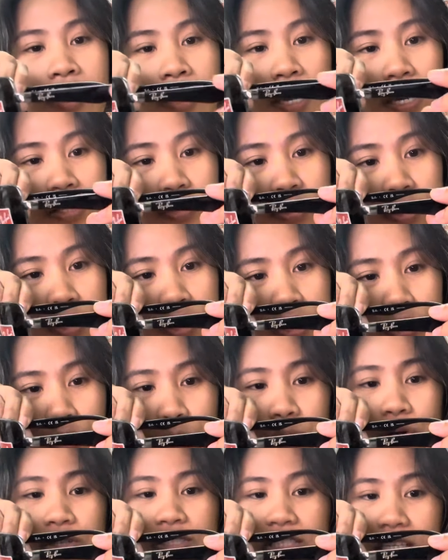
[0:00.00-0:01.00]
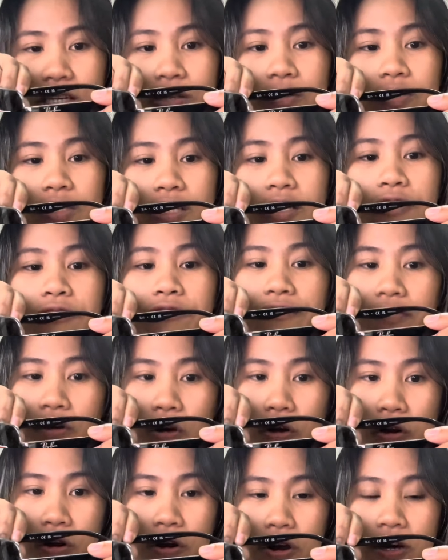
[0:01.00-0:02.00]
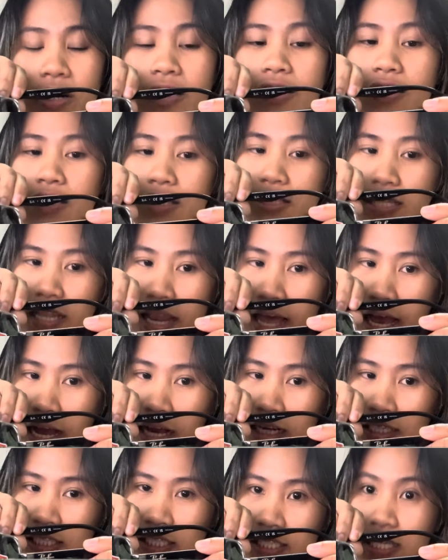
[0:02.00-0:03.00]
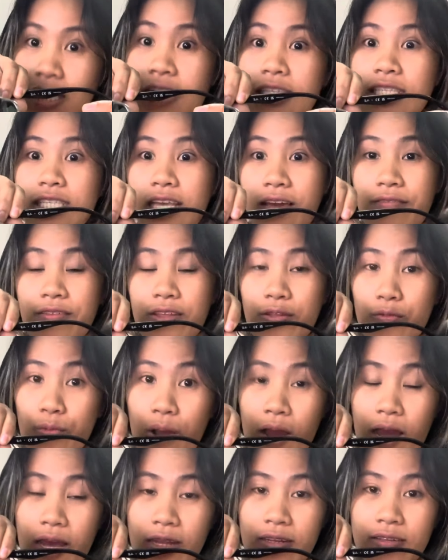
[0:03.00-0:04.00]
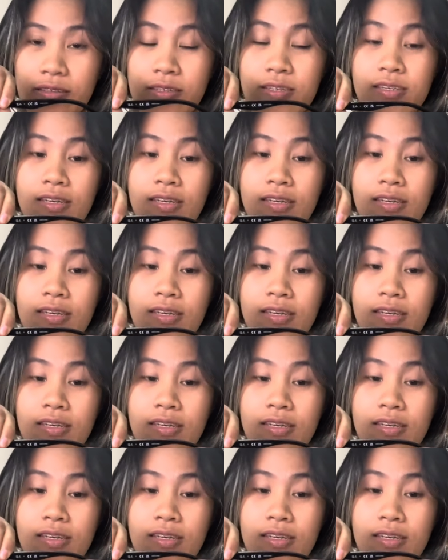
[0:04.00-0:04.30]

Ito yung 004 71